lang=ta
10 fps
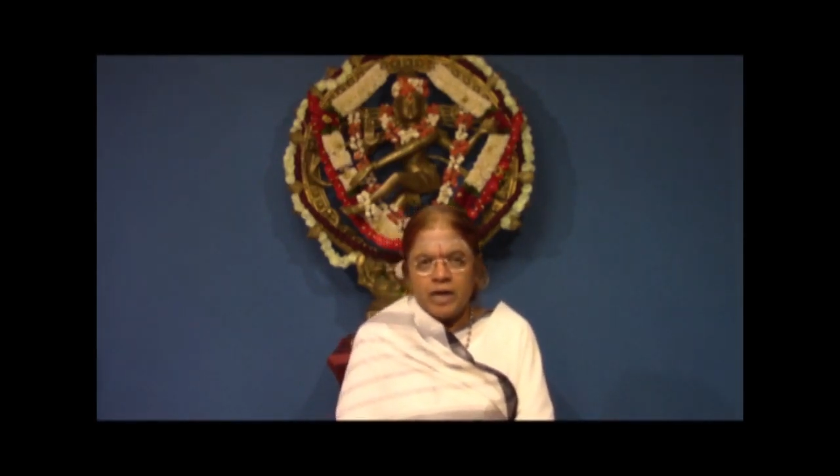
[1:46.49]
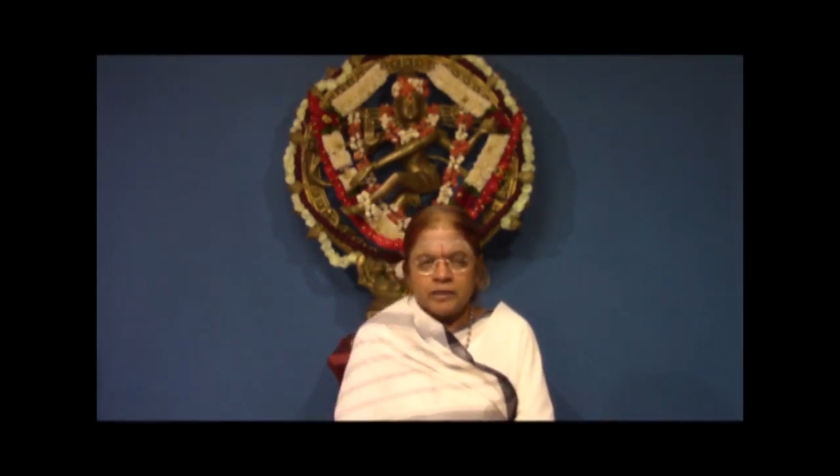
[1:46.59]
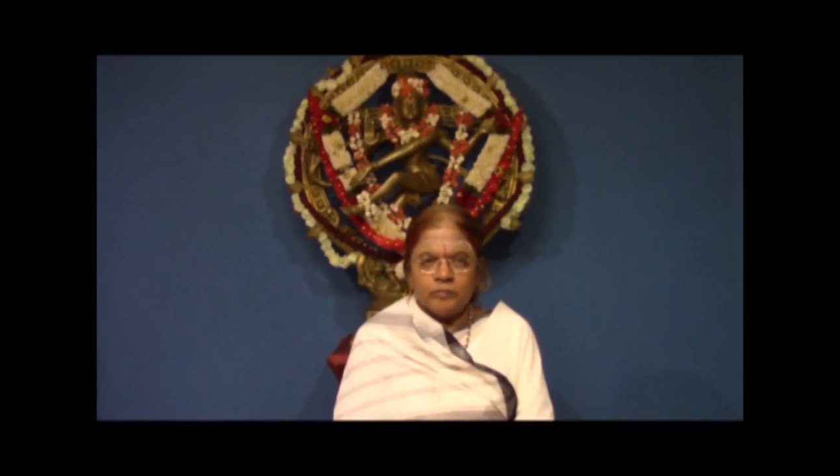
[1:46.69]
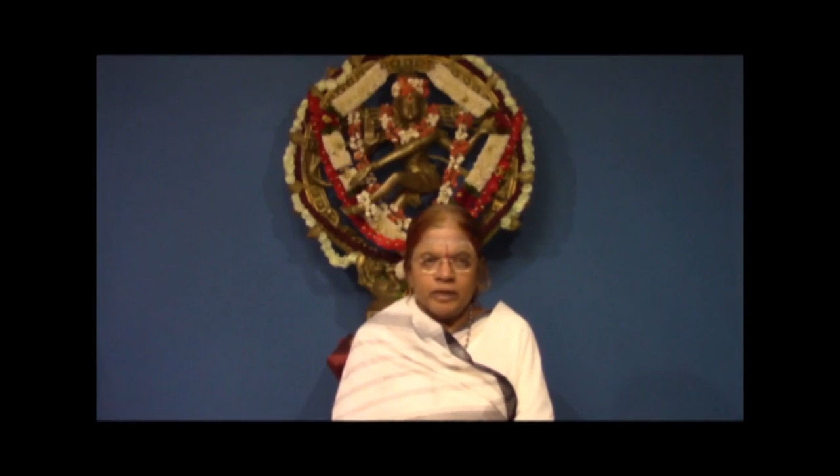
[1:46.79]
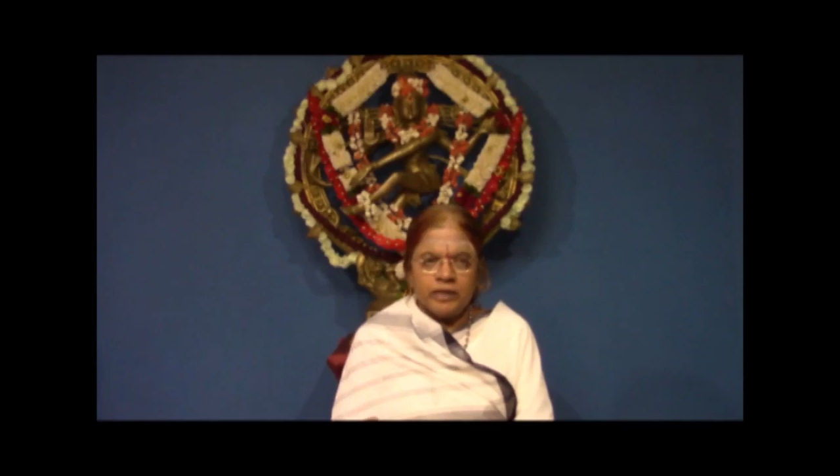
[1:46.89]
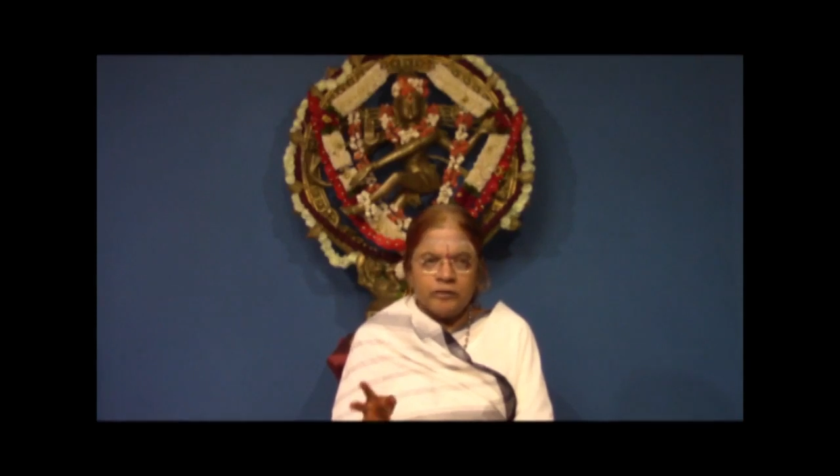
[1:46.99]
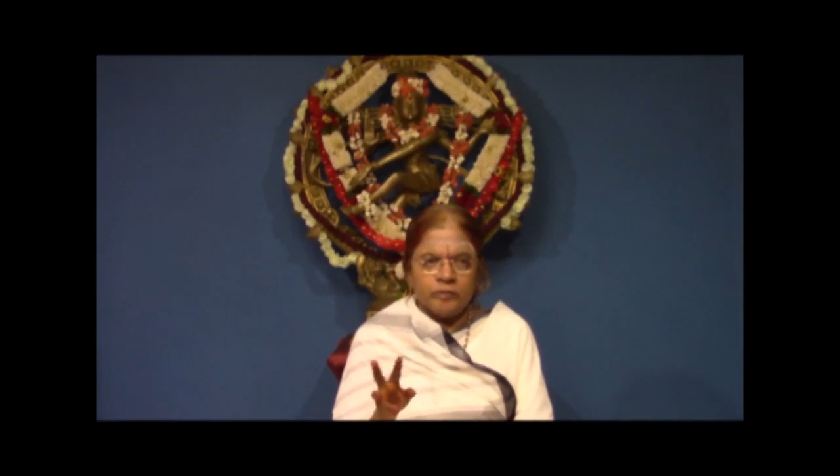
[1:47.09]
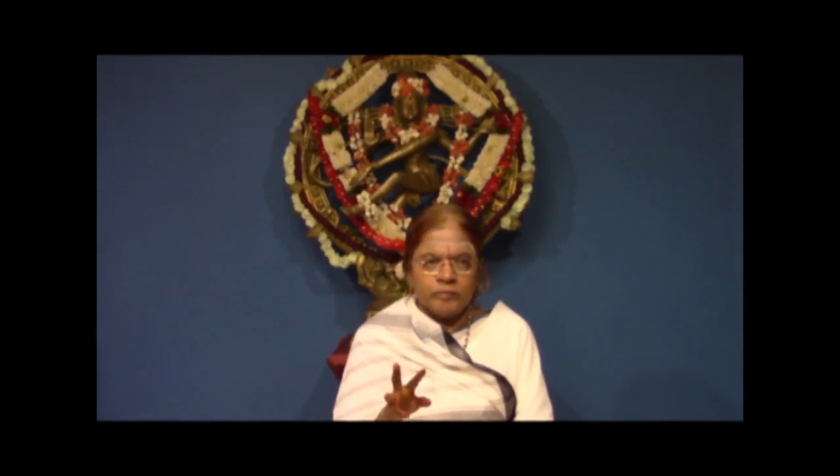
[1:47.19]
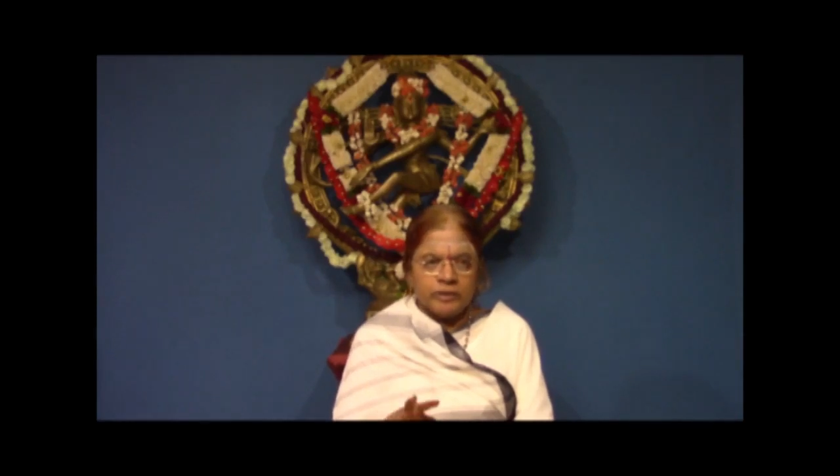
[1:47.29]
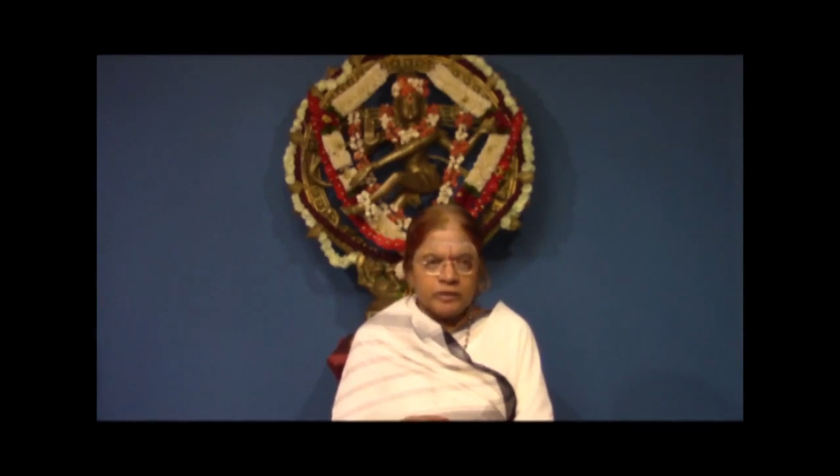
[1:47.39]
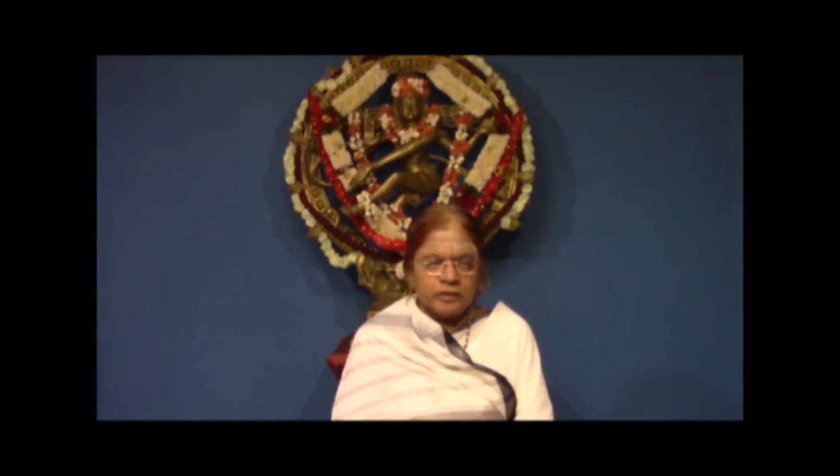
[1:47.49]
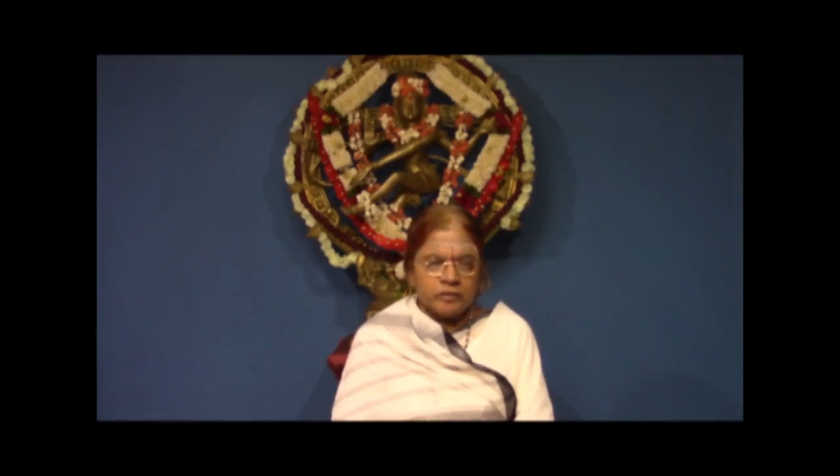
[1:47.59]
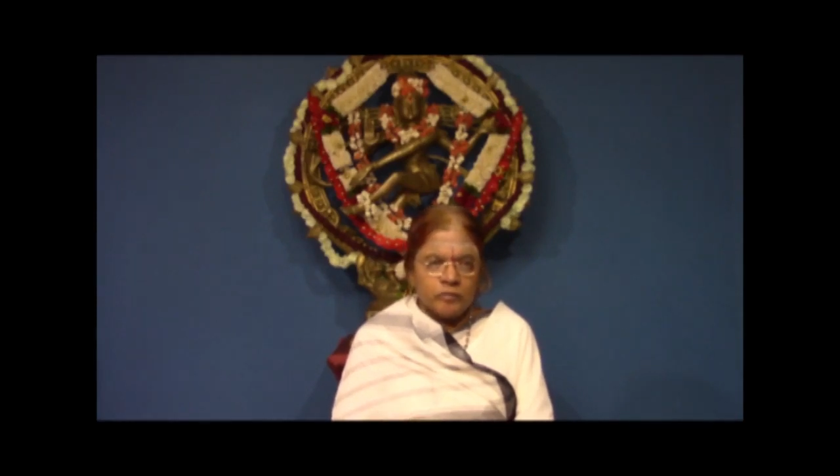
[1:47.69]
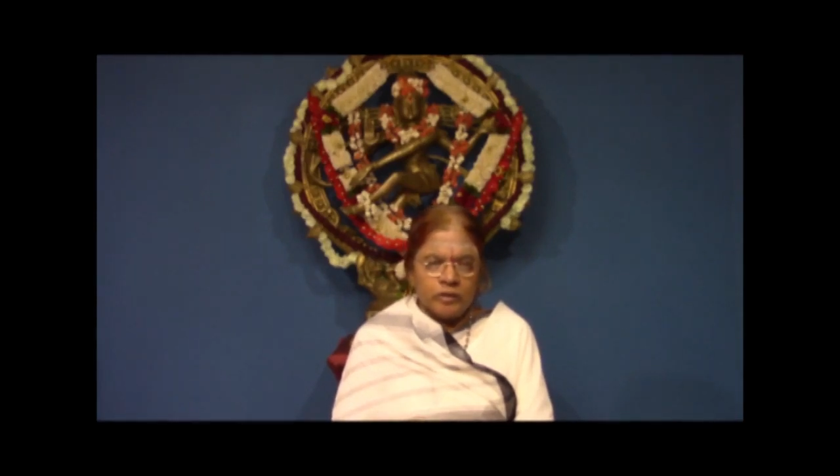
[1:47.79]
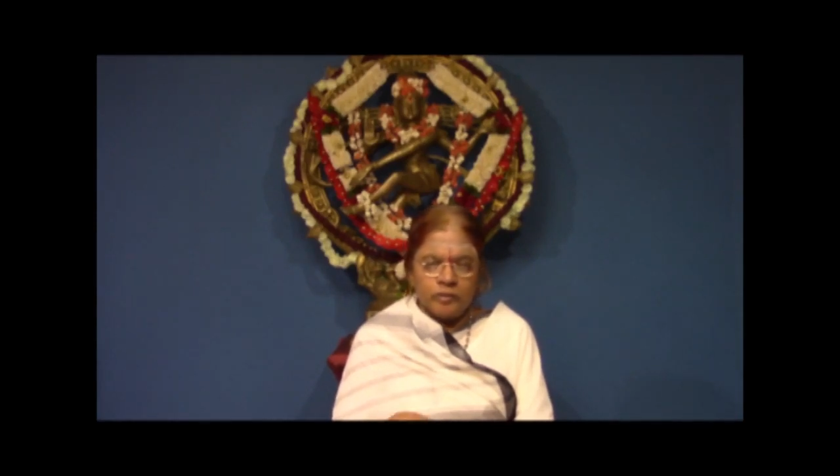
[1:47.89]
அந்த பைரவ
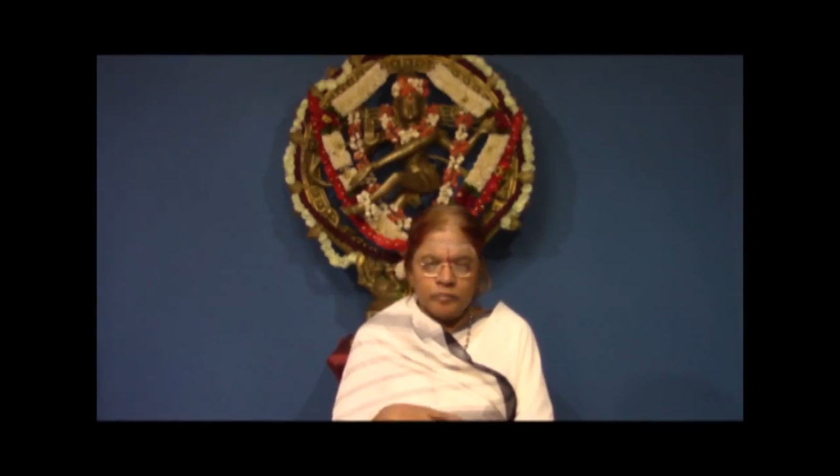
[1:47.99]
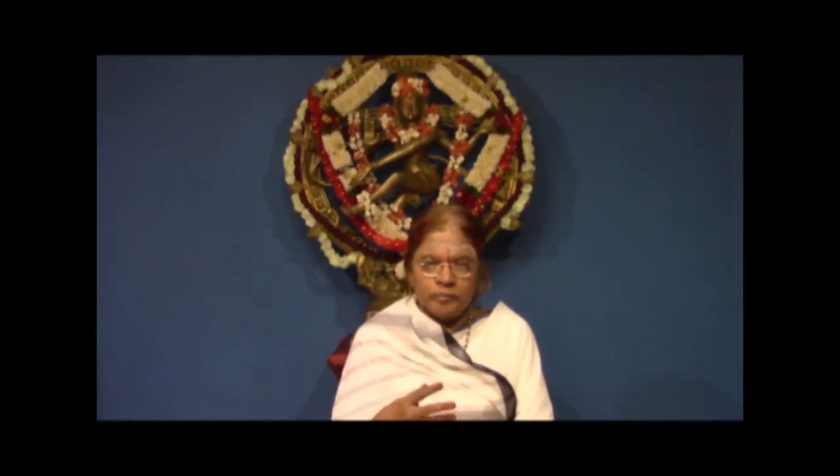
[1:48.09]
மந்திரத்துக்குள்ளேயும்